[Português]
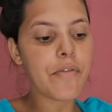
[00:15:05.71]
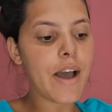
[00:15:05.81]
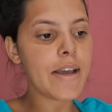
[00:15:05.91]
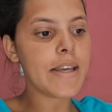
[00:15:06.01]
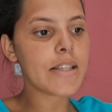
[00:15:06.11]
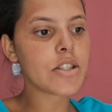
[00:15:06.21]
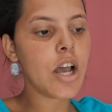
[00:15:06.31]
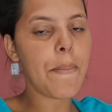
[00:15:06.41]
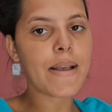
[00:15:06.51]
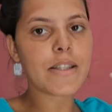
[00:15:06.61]
varri só
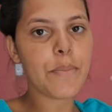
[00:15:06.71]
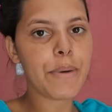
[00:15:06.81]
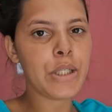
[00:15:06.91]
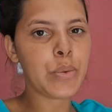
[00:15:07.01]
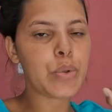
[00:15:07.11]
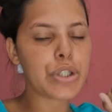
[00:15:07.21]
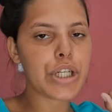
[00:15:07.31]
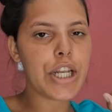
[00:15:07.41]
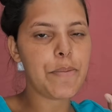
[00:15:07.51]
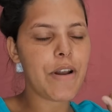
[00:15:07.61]
e passei um paninho com
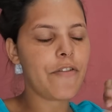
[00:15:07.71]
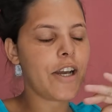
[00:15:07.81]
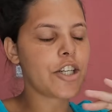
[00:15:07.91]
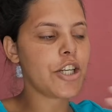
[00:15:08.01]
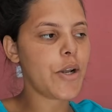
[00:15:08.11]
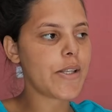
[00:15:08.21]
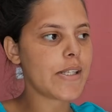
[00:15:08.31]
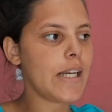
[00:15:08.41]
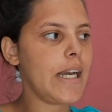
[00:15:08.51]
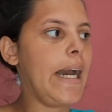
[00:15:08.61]
cheirinho pra ficar
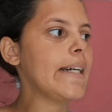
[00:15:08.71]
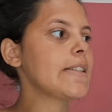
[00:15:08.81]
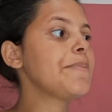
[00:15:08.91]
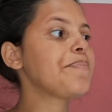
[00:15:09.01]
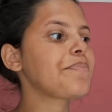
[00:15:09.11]
cheirosinha a casa.